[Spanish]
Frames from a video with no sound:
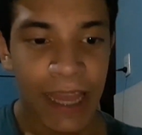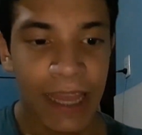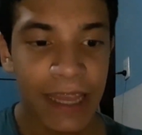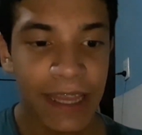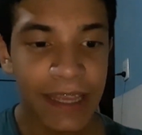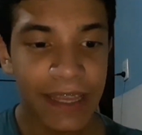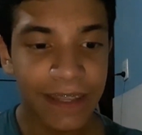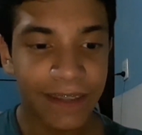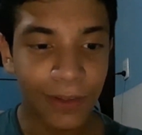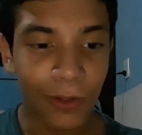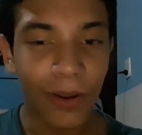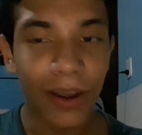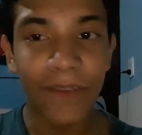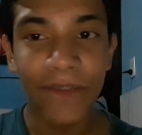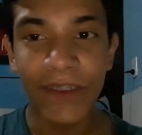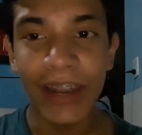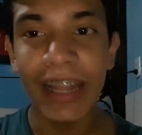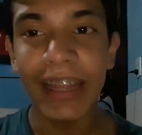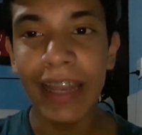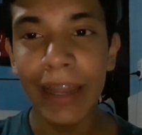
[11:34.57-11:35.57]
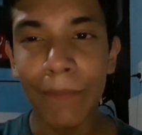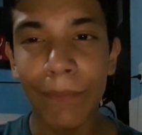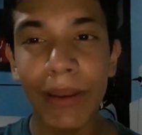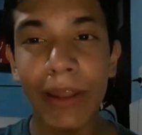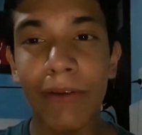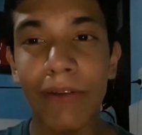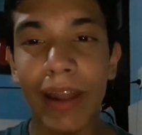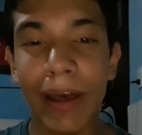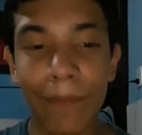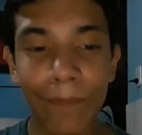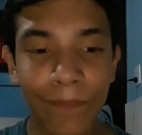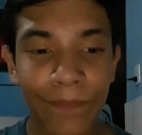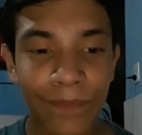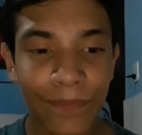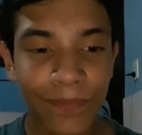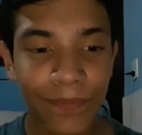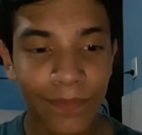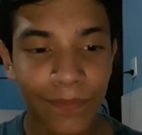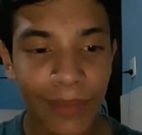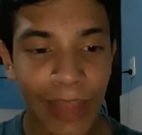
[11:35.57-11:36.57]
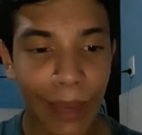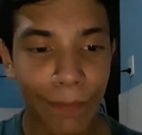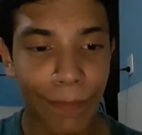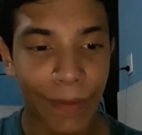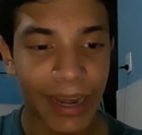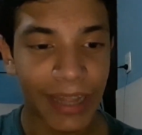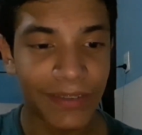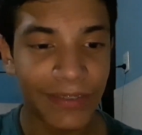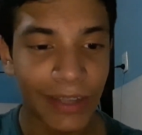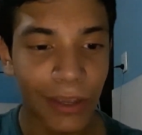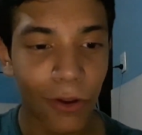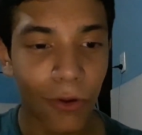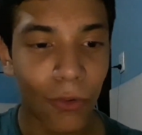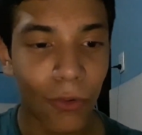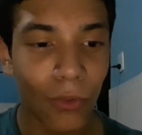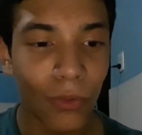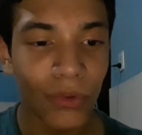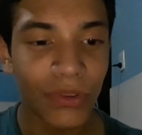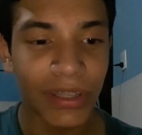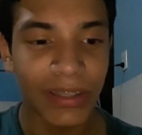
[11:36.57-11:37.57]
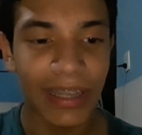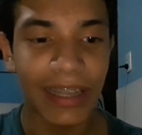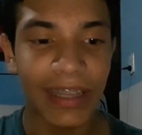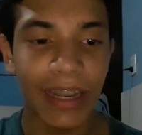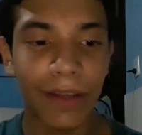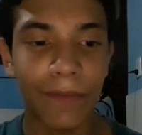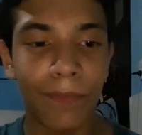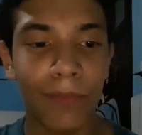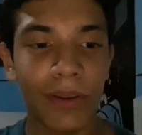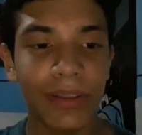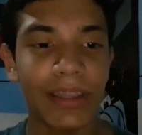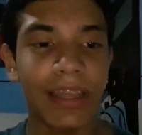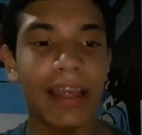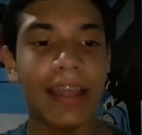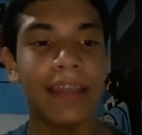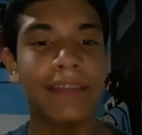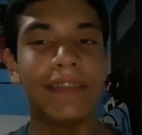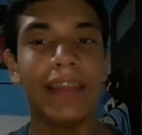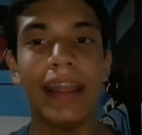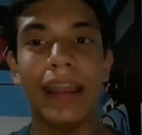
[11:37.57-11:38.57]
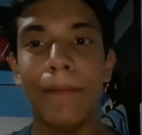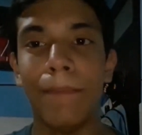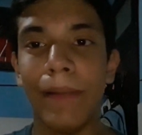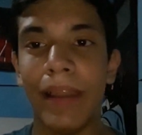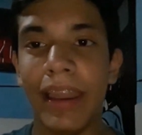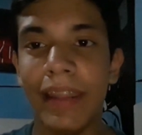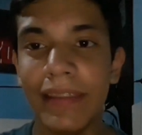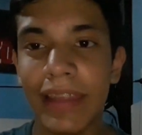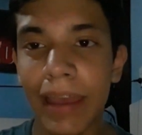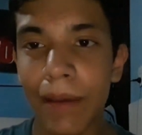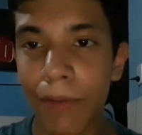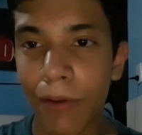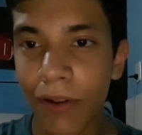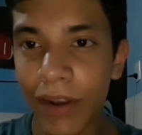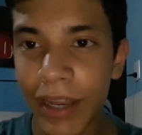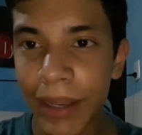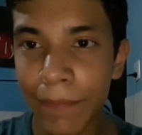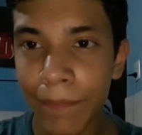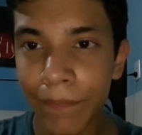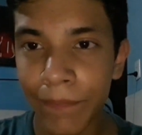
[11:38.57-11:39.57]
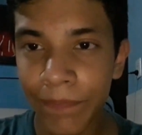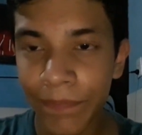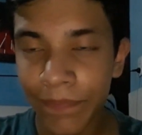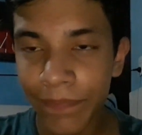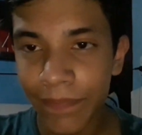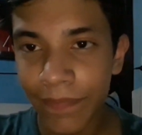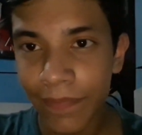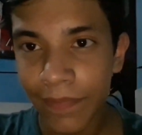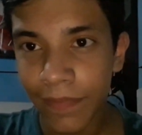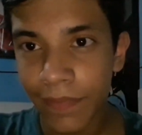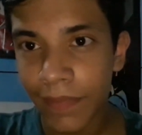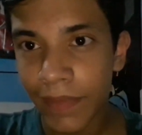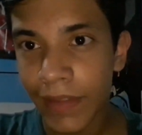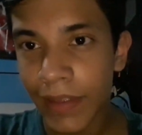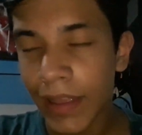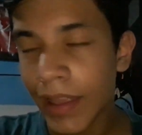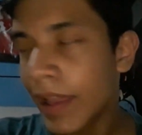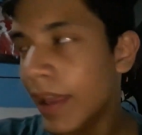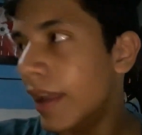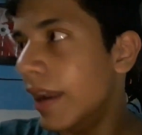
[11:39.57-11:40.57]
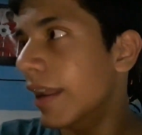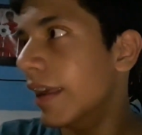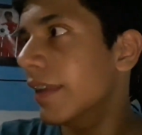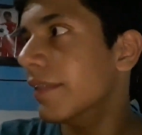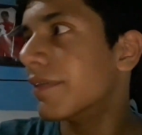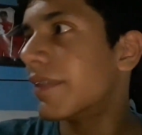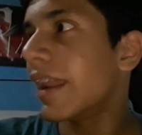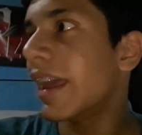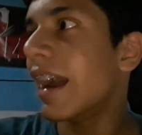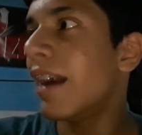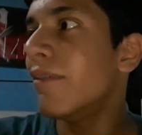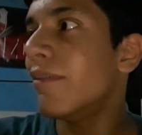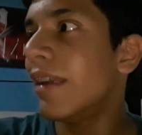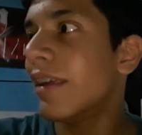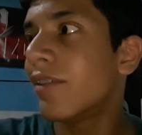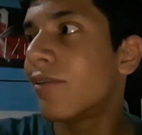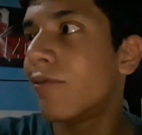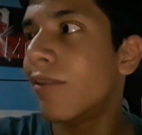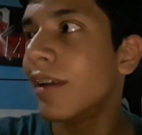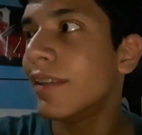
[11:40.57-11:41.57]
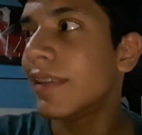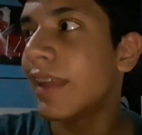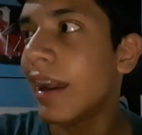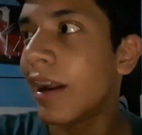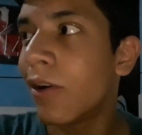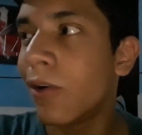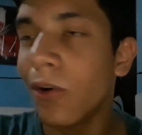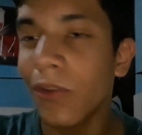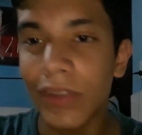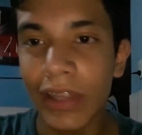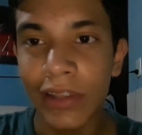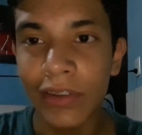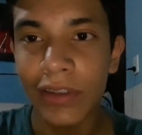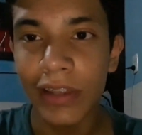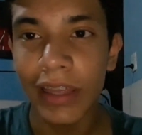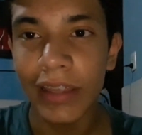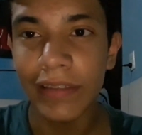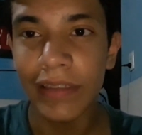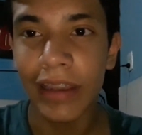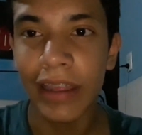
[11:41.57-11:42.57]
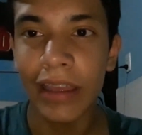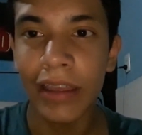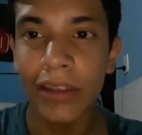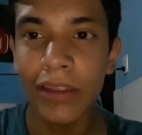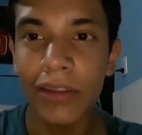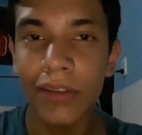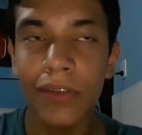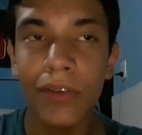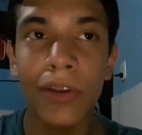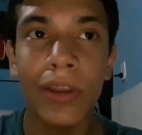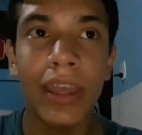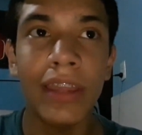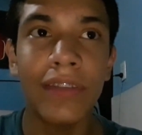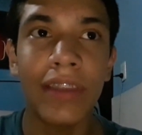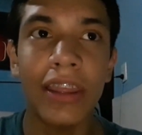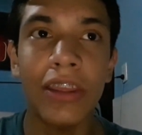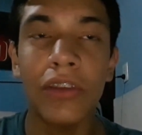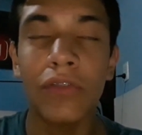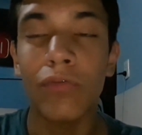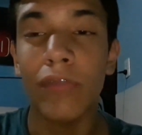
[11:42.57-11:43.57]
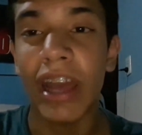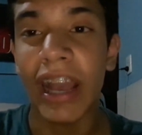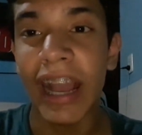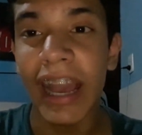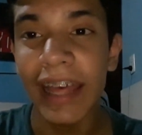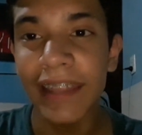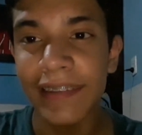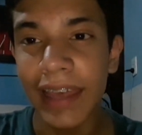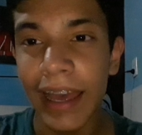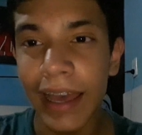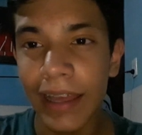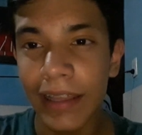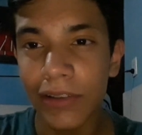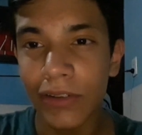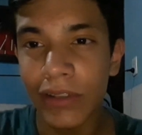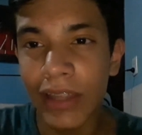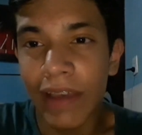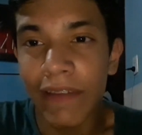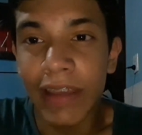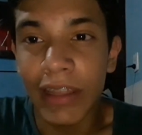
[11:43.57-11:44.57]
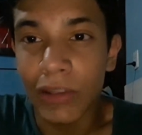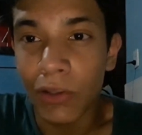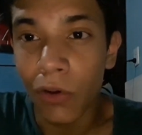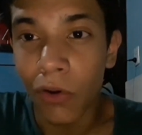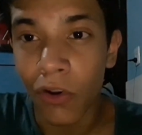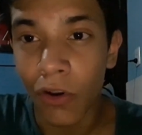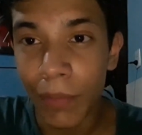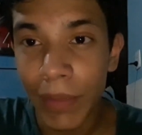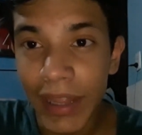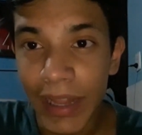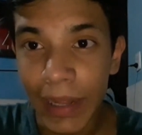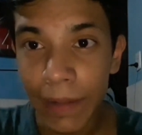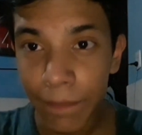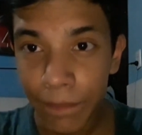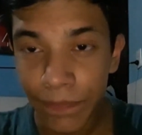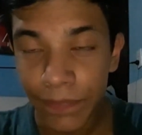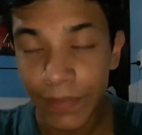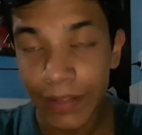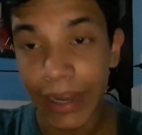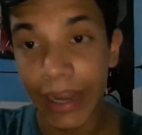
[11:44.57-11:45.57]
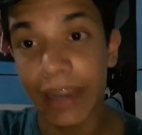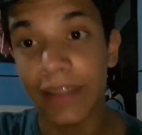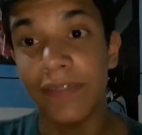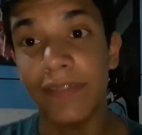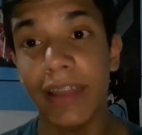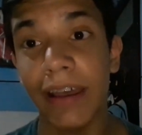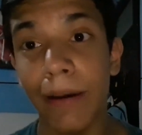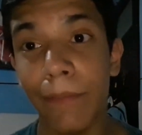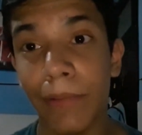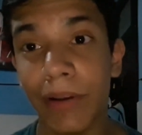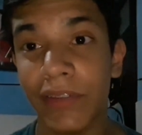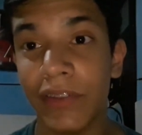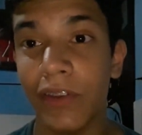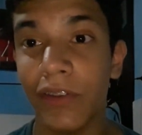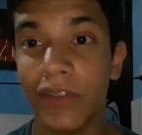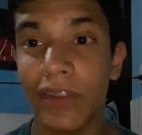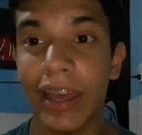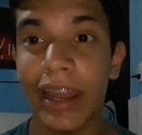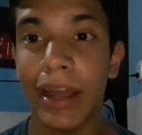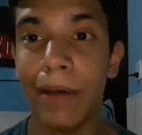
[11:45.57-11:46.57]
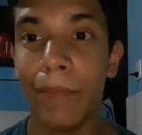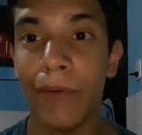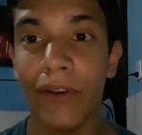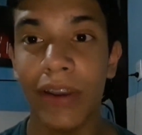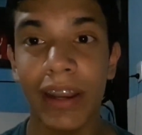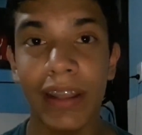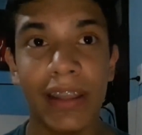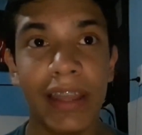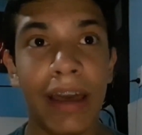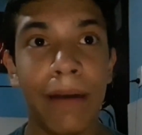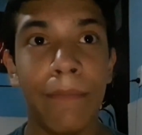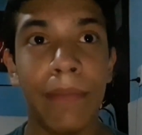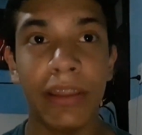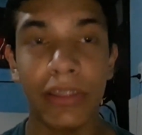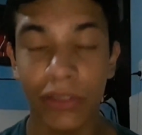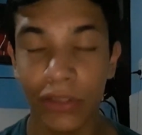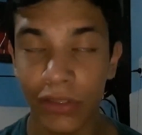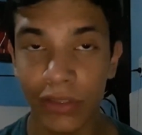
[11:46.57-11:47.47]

Y sobre el final de la película, aparece Goku, se teletransporta hasta el planeta de Broly, le entregan unas cuantas cosas, entre, entre ellos una casa donde había todo comida, la necesitaban porque si no se iban a morir de hambre.